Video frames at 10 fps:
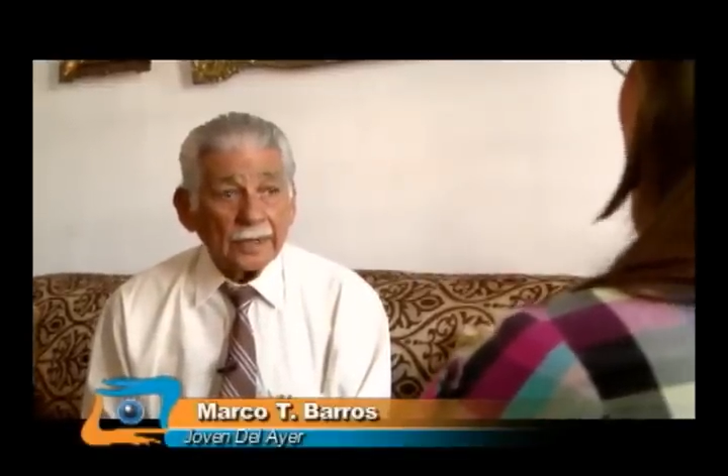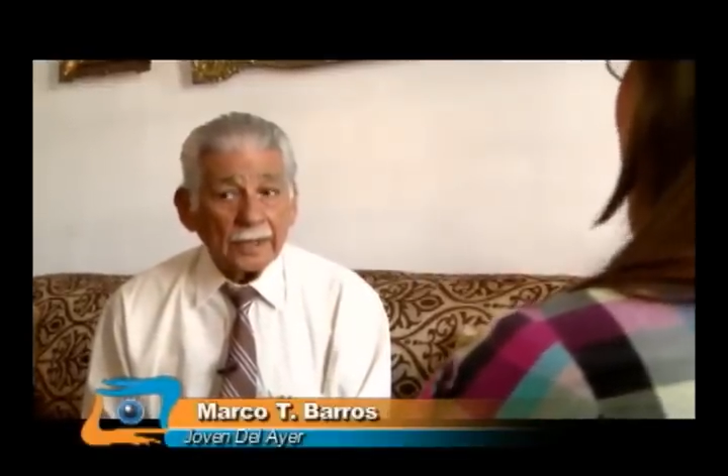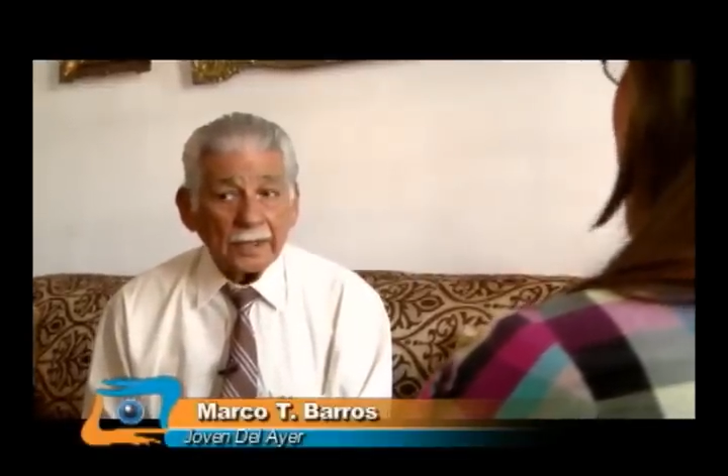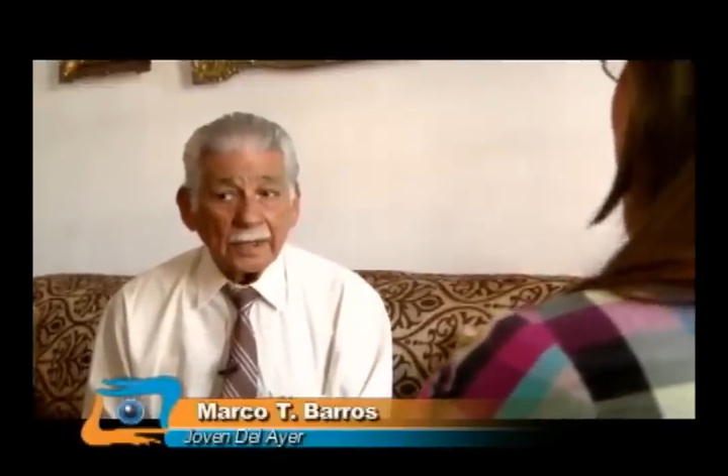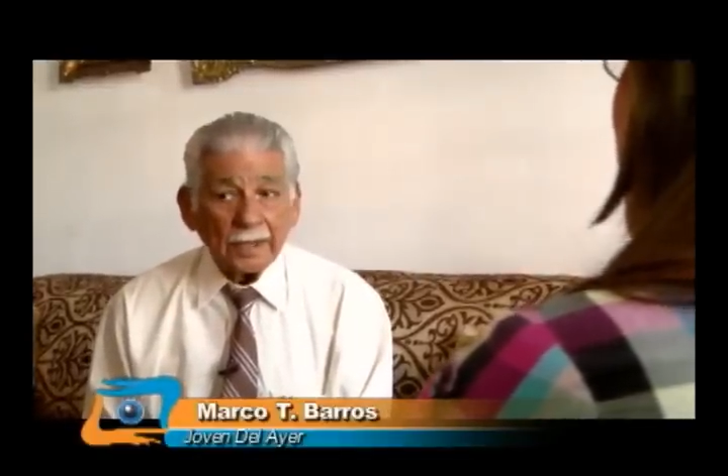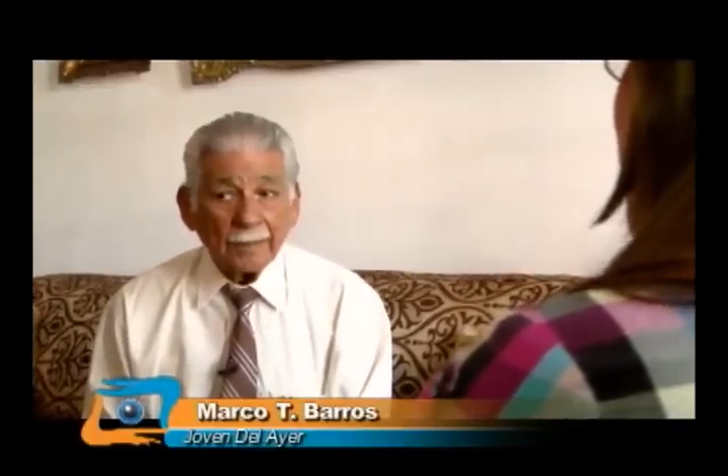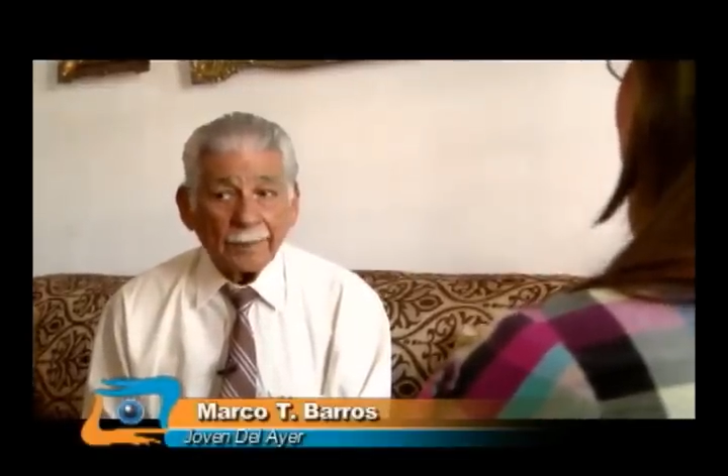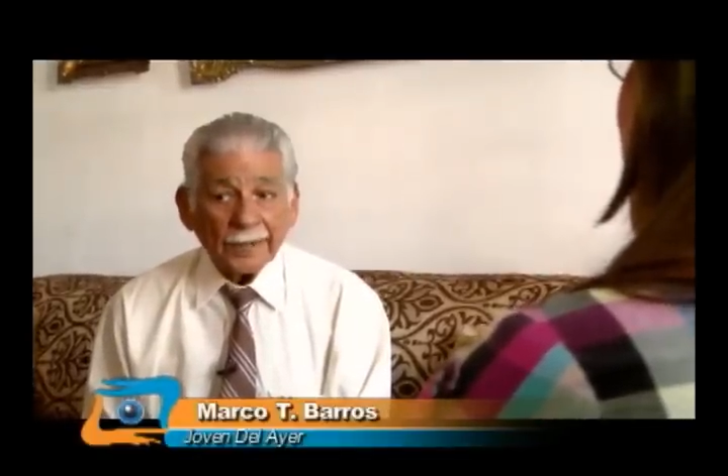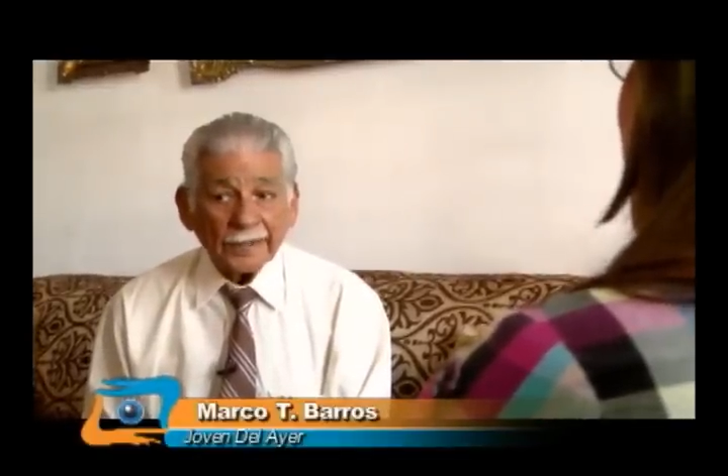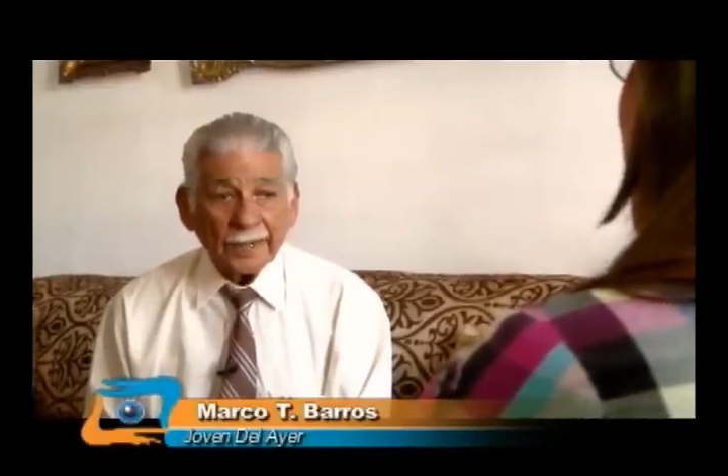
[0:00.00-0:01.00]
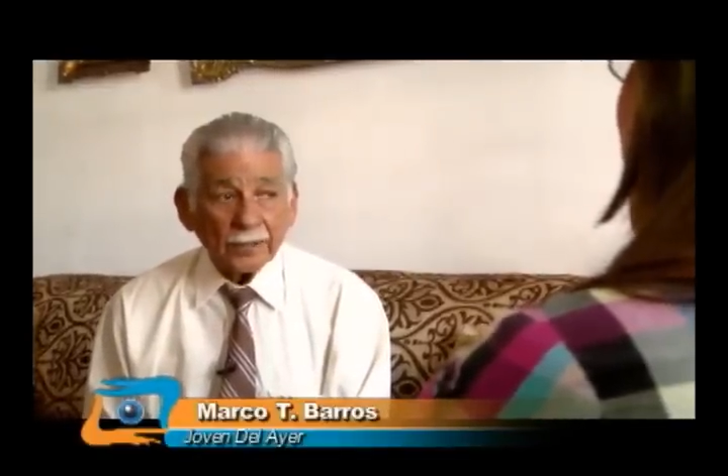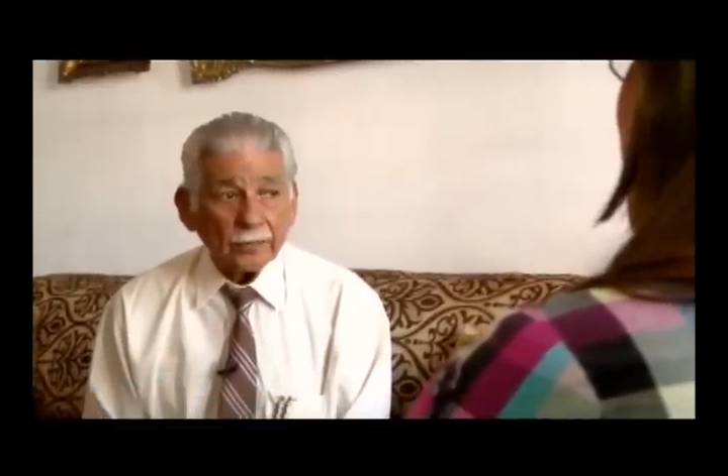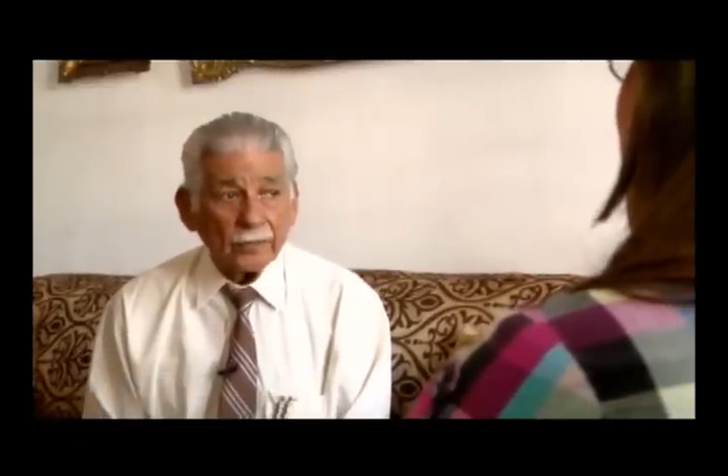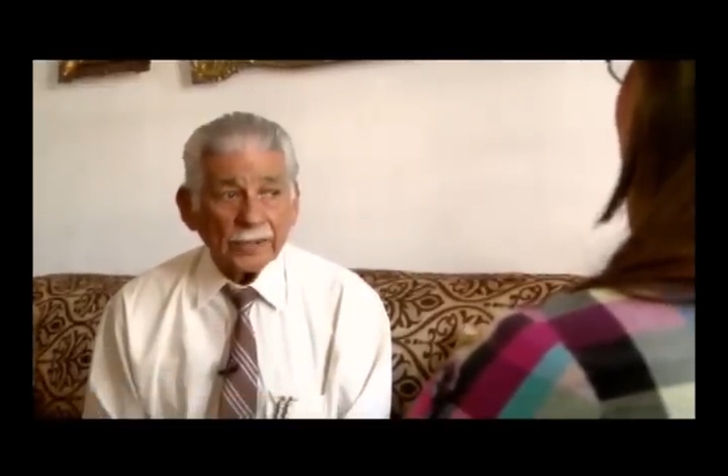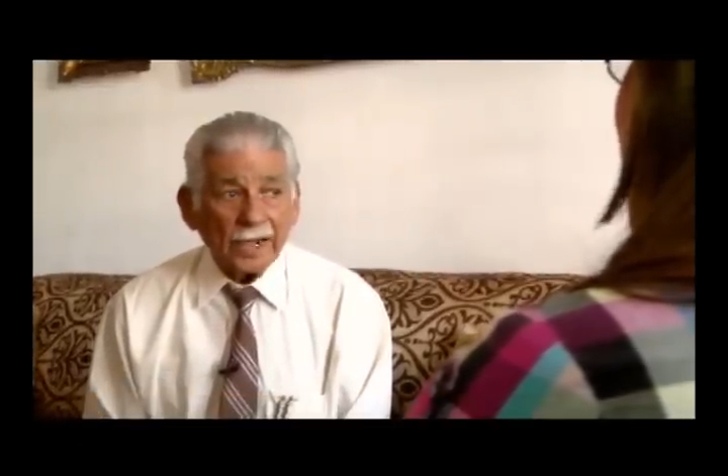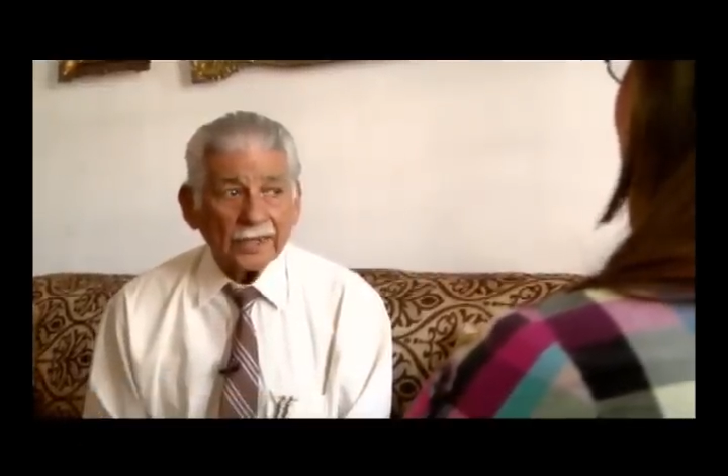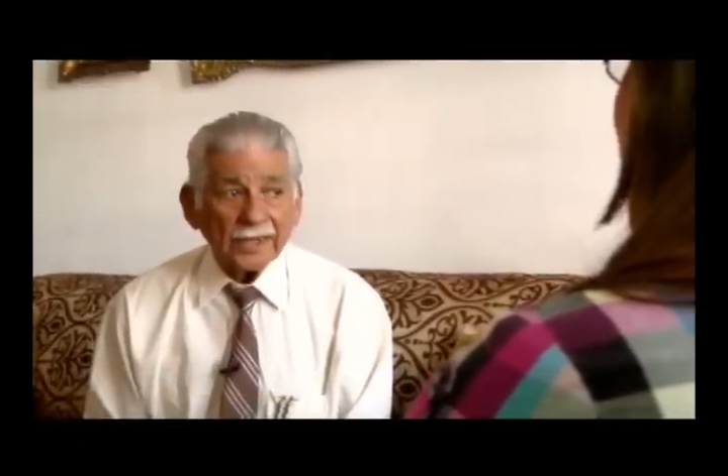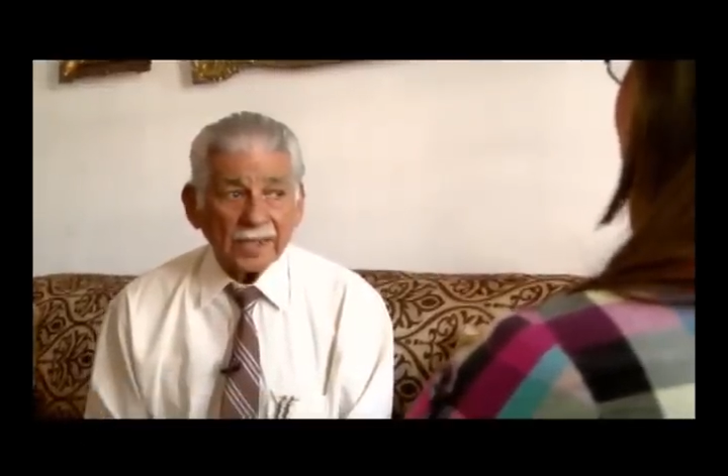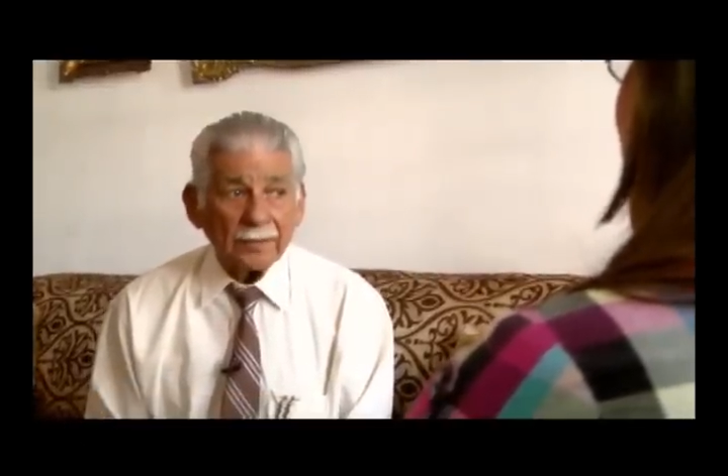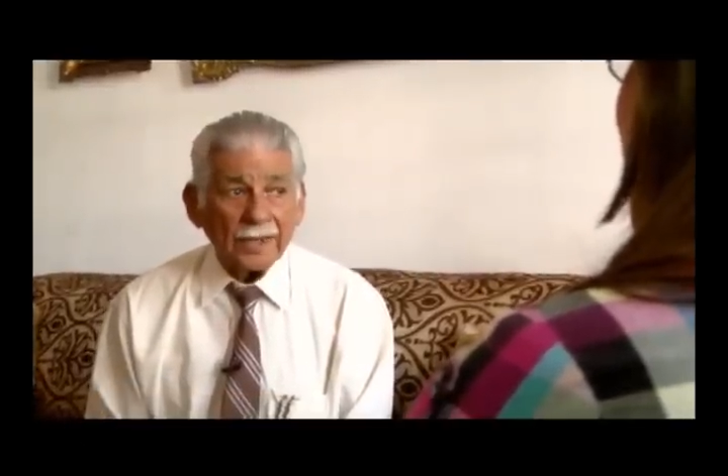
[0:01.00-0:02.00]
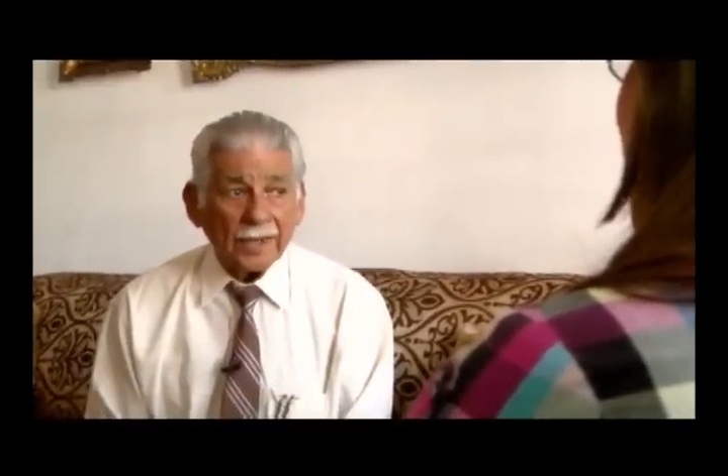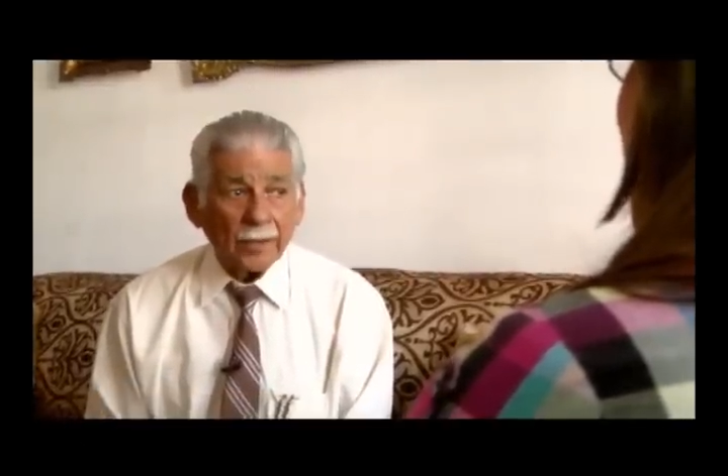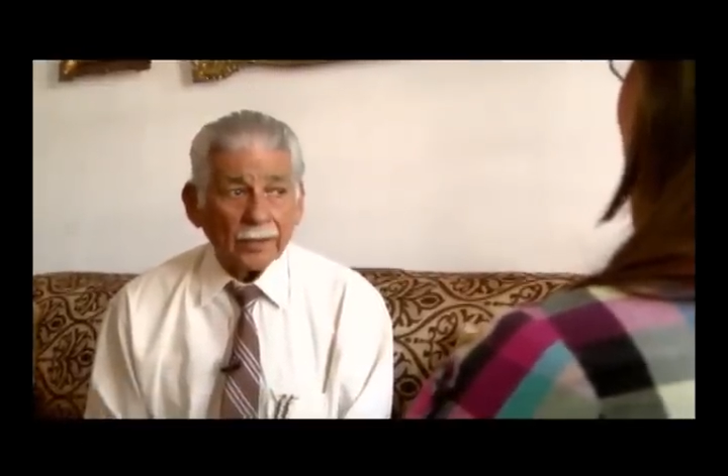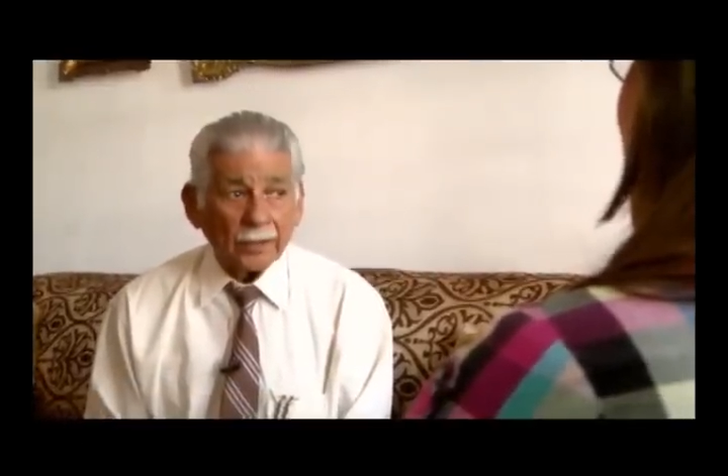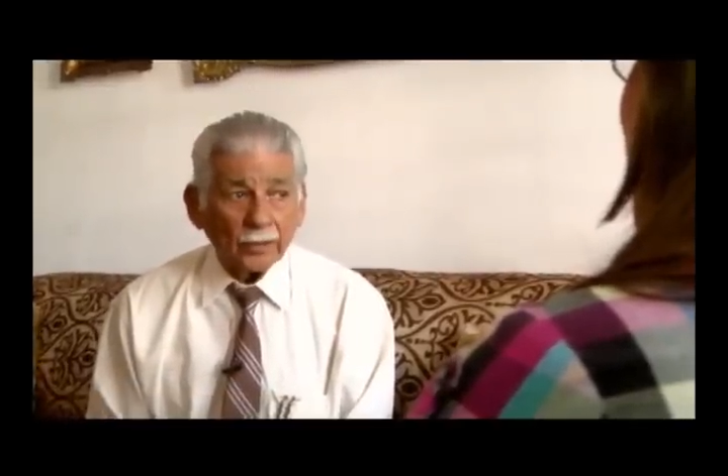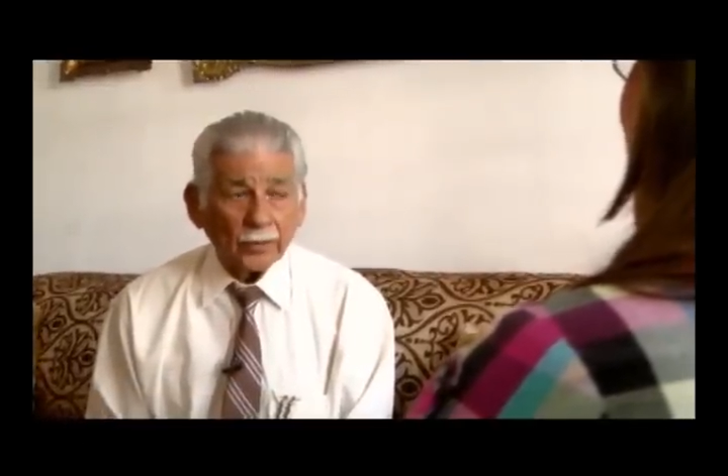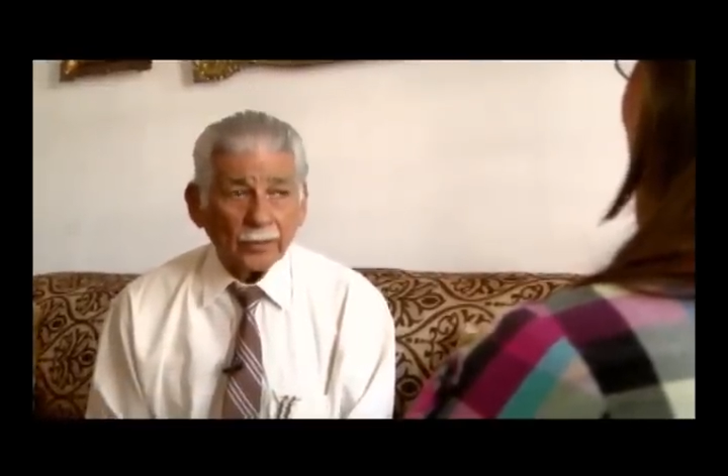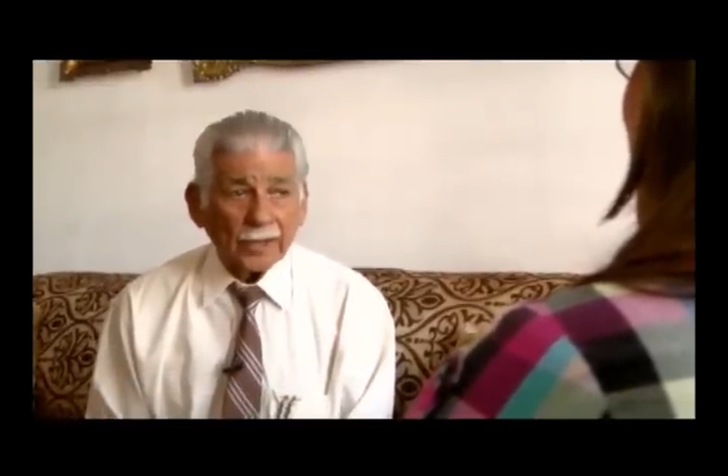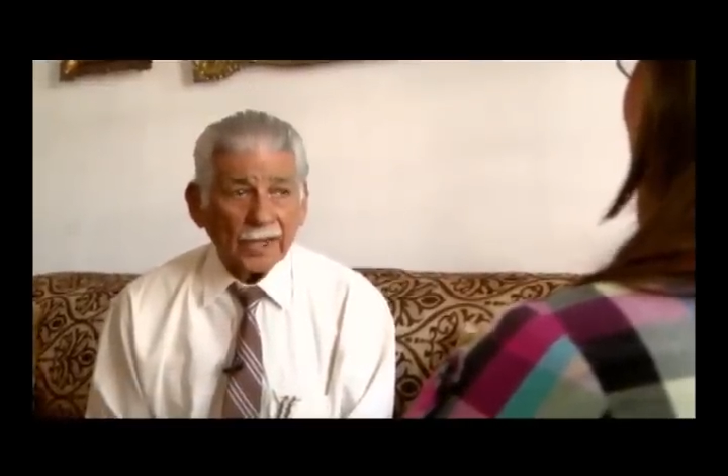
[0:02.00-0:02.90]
y aparte de eso, mucha gente se ha imaginado que yo tuve